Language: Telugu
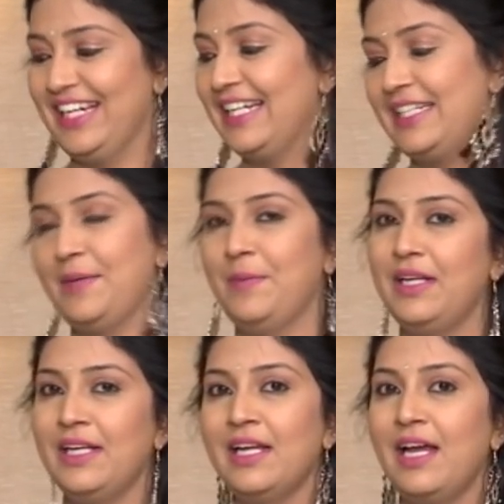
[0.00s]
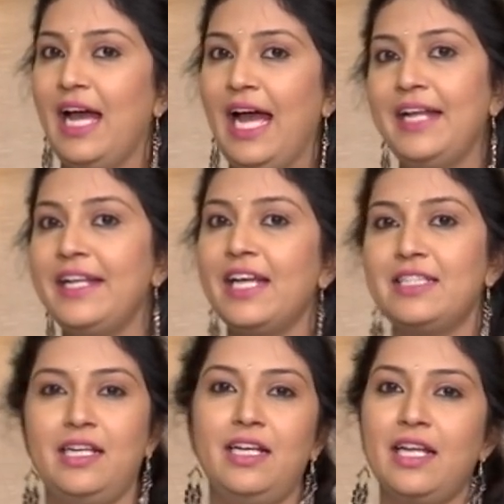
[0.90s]
కరెక్టే మరి యాంటీ
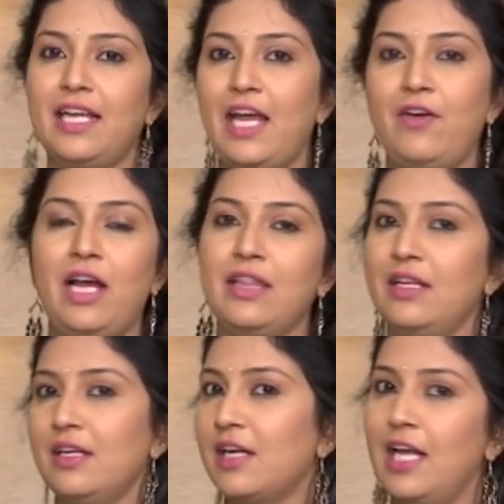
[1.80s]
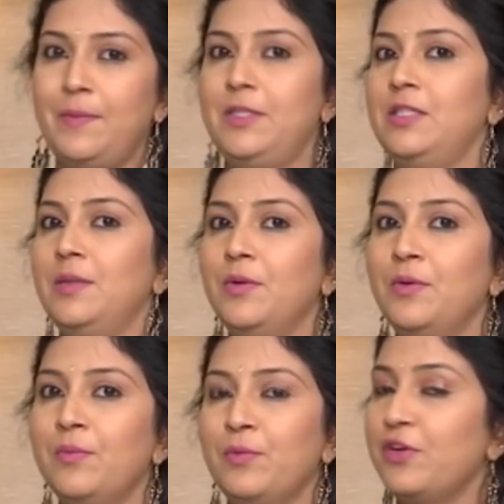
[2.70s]
ఏజింగ్ అంటే కేవలం అందంగా కనిపించడము
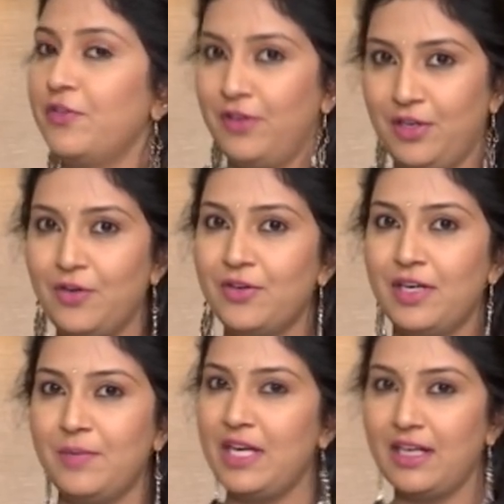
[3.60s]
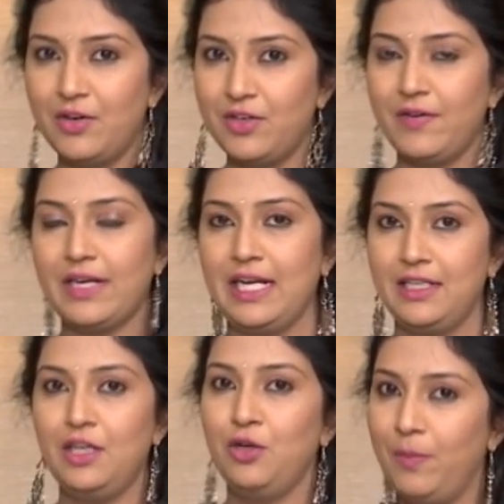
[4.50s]
బ్యూటిఫుల్గా ఉండడం యంగా ఉండడం
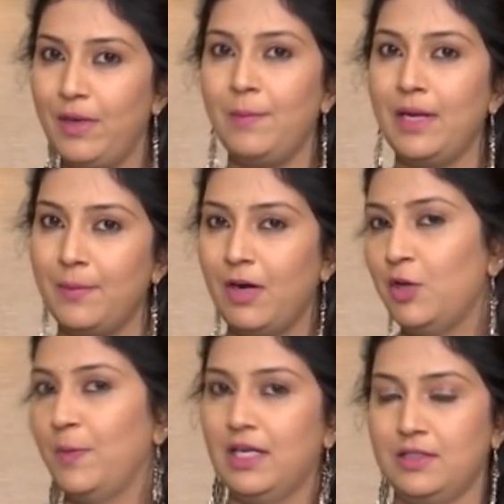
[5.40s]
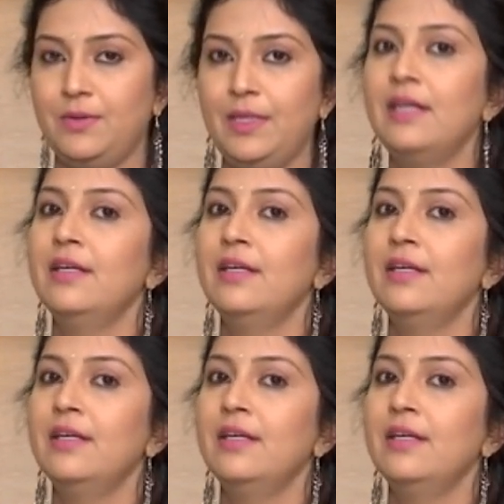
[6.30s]
కాదండి లోపల మన బాడీ పార్ట్స్ కూడా